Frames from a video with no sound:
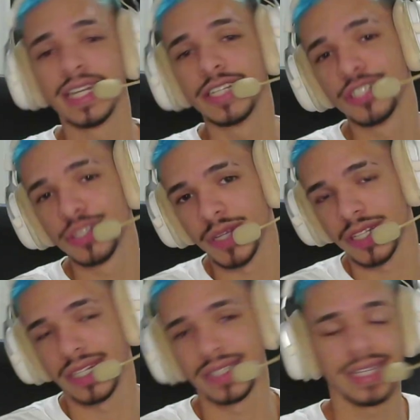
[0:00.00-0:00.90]
disso,
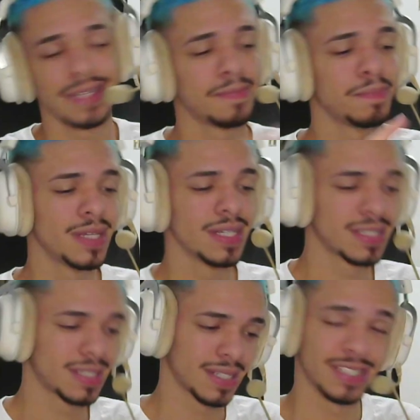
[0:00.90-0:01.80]
menozada, tem
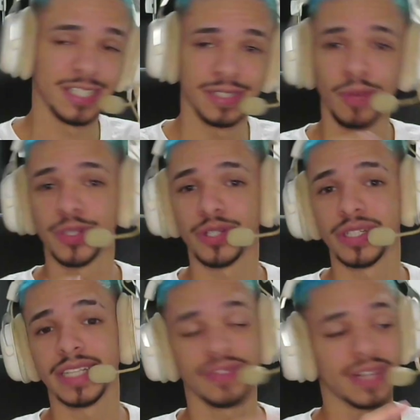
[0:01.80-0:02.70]
mix. Vocês têm a
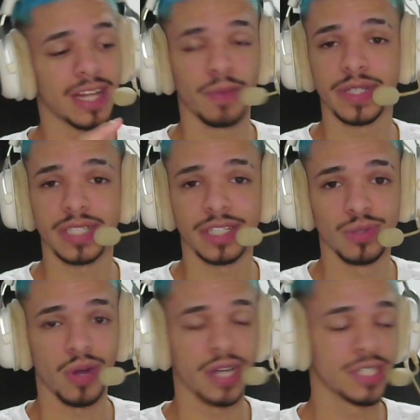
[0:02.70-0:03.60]
oportunidade de falar com o P7
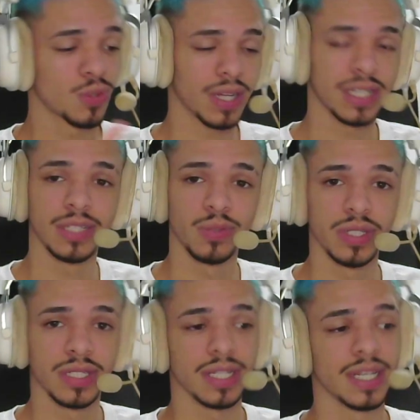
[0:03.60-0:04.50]
God, com a
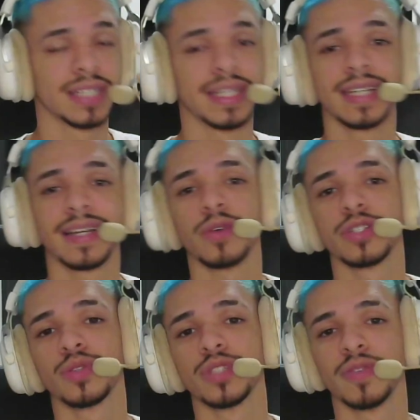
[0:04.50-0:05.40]
Linguiça. Tem causa
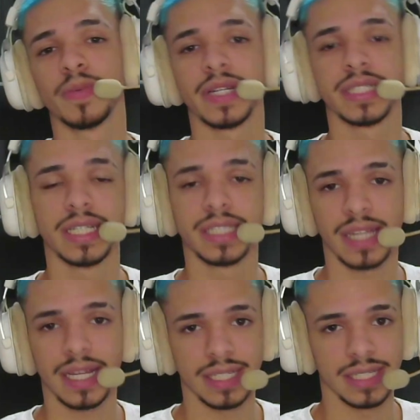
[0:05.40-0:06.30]
exclusiva pra gente
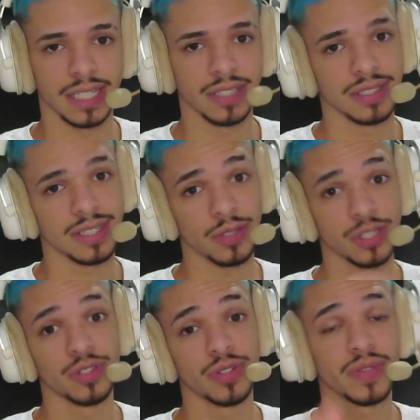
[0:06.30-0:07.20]
lá, tá ligado? Causa
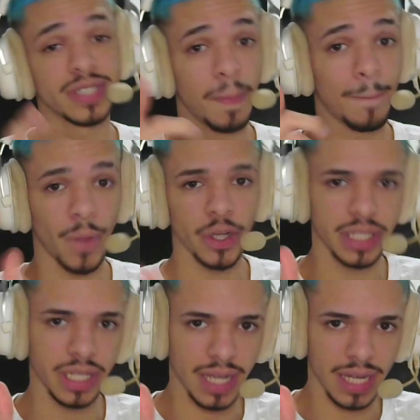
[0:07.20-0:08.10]
exclusiva que você
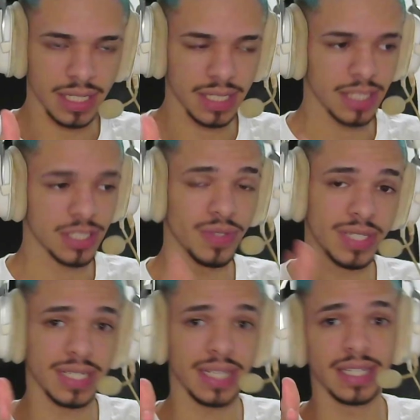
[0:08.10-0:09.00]
pode criar, tá ligado? Se
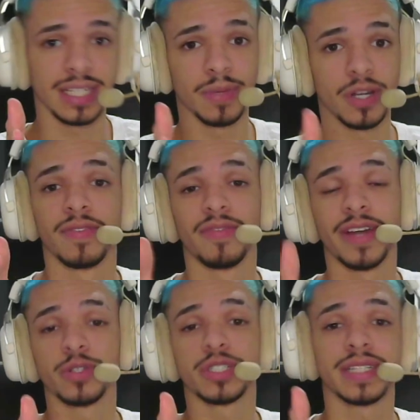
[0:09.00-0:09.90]
você quiser entender melhor,
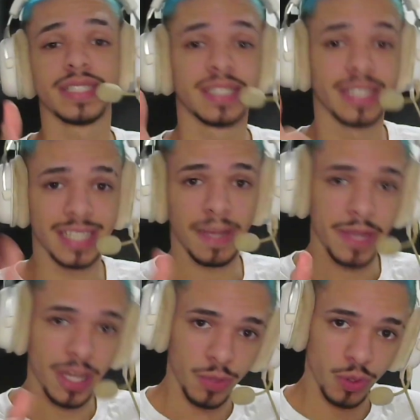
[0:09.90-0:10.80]
vai no chat Seja
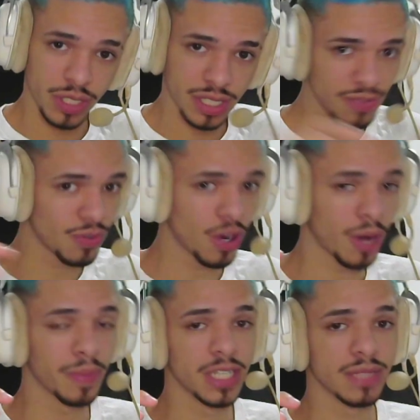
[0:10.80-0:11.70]
membro e se
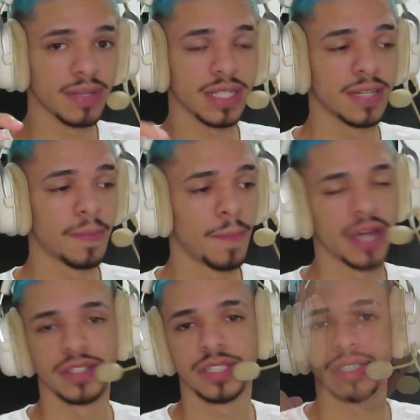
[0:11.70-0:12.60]
informa, beleza, manazada?
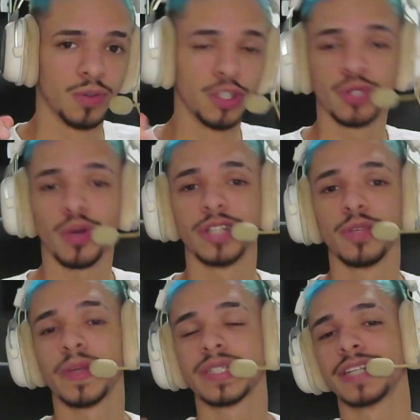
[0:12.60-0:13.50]
Manos, o Discord
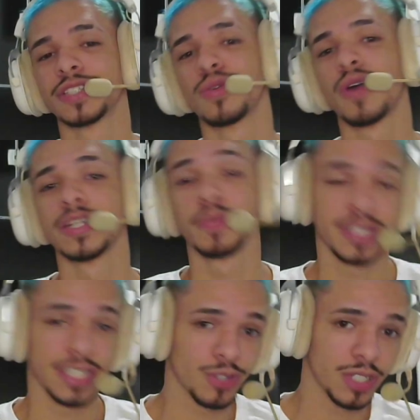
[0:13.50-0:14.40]
do P7 God, o
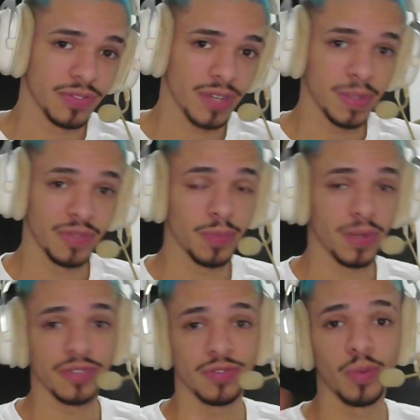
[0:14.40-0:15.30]
P7 God Family veio
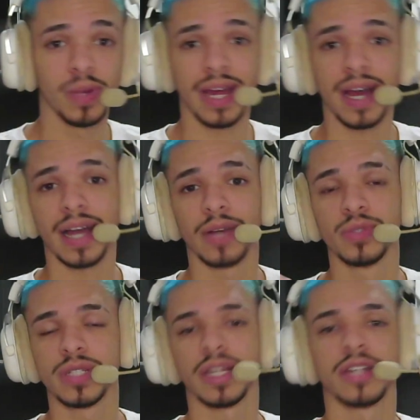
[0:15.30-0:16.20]
para reformular
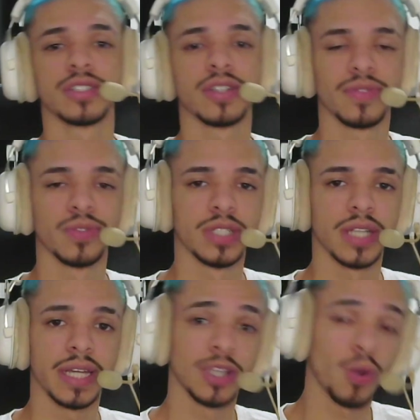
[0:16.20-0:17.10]
o cenário de Snowf 2,
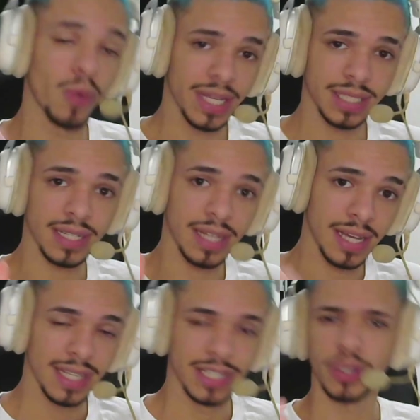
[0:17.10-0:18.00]
já é? Então entra
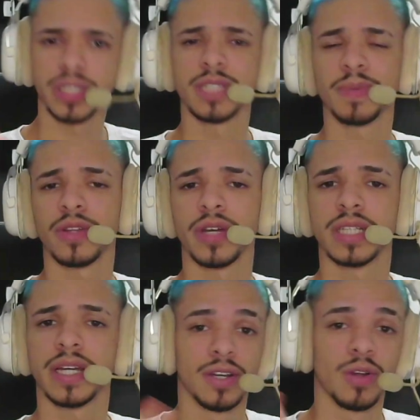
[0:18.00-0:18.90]
lá, dê uma chance para
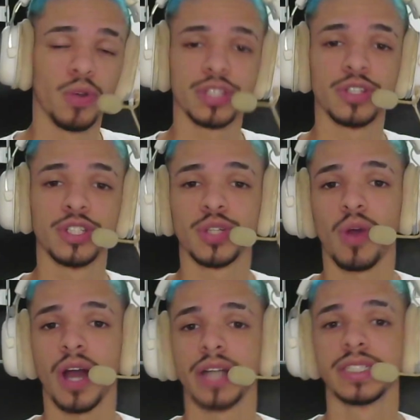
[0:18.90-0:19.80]
nós, já é? Conheça o
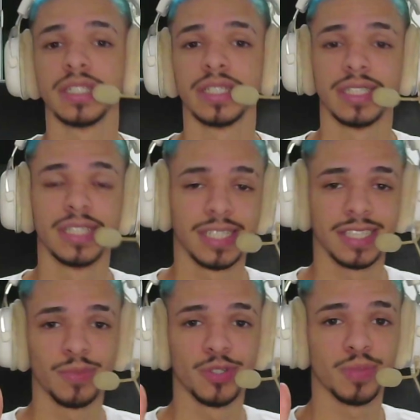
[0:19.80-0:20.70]
Discord e
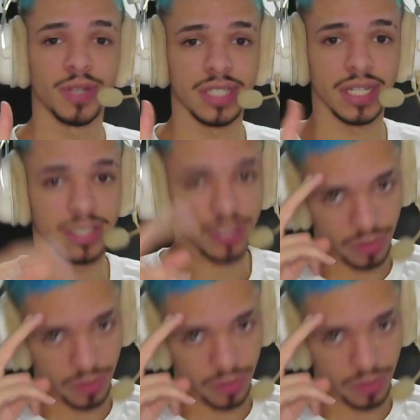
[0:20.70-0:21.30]
tamo junto, manazada. Só